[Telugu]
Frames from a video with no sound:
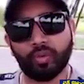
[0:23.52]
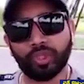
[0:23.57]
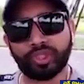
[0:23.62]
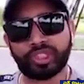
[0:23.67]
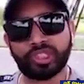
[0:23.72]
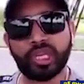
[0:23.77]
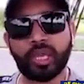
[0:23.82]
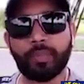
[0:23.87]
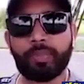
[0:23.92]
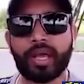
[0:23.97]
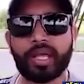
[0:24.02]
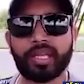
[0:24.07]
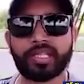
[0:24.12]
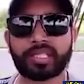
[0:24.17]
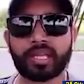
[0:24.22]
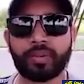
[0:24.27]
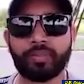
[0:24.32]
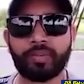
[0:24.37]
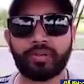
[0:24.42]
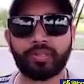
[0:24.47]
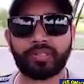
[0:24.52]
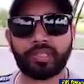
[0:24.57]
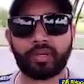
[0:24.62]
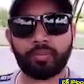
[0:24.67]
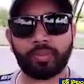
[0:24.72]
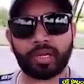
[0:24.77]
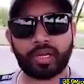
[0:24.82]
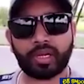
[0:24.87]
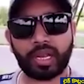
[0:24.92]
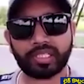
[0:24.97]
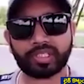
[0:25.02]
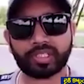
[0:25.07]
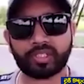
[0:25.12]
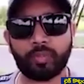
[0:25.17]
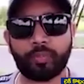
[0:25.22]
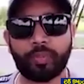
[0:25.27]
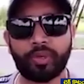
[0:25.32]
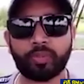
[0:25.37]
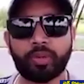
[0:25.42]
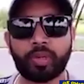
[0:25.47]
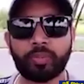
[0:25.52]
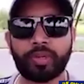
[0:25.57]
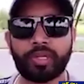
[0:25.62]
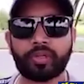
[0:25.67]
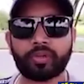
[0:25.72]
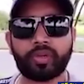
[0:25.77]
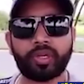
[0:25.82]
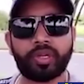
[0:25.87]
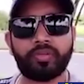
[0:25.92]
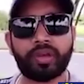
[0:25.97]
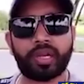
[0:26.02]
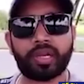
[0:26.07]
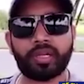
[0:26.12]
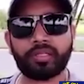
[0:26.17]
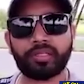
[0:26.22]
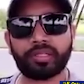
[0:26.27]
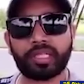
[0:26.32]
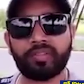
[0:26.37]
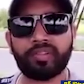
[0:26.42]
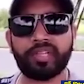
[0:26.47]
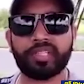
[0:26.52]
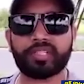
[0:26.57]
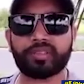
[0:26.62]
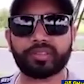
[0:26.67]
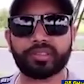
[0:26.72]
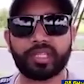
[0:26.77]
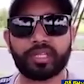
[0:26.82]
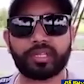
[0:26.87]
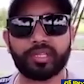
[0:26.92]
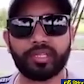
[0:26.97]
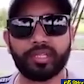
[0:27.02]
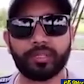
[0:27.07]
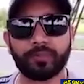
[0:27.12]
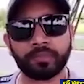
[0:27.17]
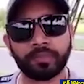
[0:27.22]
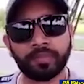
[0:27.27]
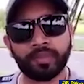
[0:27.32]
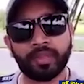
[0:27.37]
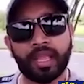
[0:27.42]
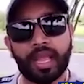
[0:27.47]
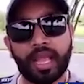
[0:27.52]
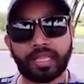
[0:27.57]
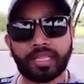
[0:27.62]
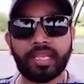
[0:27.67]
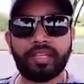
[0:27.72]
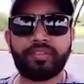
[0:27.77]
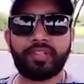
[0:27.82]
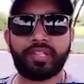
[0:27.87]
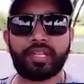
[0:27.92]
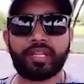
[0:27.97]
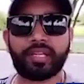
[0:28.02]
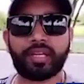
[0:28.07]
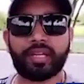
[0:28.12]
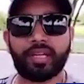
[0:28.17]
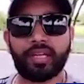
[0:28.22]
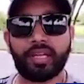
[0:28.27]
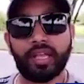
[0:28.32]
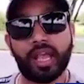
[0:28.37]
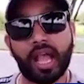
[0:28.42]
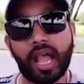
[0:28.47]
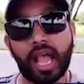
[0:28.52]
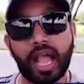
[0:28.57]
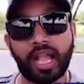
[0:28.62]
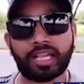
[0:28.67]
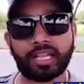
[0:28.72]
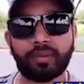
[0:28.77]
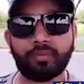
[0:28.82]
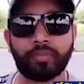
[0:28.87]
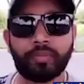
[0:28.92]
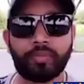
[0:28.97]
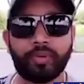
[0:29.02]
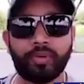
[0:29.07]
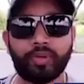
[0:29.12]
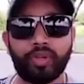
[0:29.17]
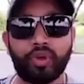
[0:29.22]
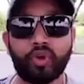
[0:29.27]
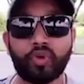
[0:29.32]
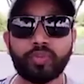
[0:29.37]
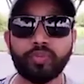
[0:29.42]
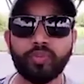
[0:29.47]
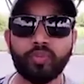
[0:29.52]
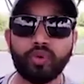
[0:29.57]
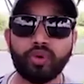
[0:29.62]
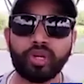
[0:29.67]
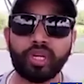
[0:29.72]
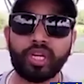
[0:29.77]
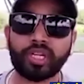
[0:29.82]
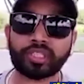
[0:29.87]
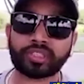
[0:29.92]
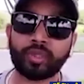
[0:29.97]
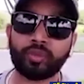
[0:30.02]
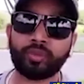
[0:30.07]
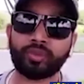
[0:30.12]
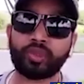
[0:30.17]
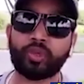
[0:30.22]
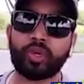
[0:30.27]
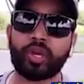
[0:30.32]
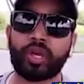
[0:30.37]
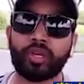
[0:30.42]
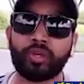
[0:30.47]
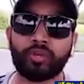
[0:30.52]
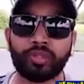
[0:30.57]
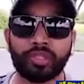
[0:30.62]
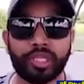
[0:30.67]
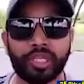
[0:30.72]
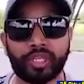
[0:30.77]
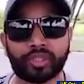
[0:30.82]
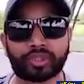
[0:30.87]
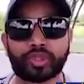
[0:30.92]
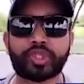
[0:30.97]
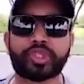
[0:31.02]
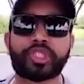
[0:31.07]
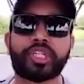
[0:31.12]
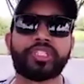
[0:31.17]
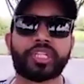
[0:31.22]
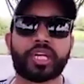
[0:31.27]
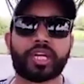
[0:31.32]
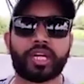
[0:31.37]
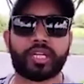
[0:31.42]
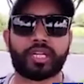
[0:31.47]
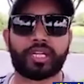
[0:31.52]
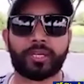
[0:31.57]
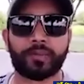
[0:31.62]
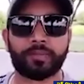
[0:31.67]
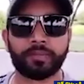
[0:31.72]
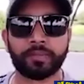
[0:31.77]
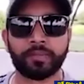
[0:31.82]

వచ్చిన పారిశ్రామికవేత్తలు మన రాష్ట్రంలో పెట్టుబడి పెట్టకుండా వాళ్ళని తరిమేయడం జరిగింది అదేవిధంగా ఆ క్రమంలోనే ఒక మూడు లక్షల ఉద్యోగాలు ఈయన సృష్టించాడంట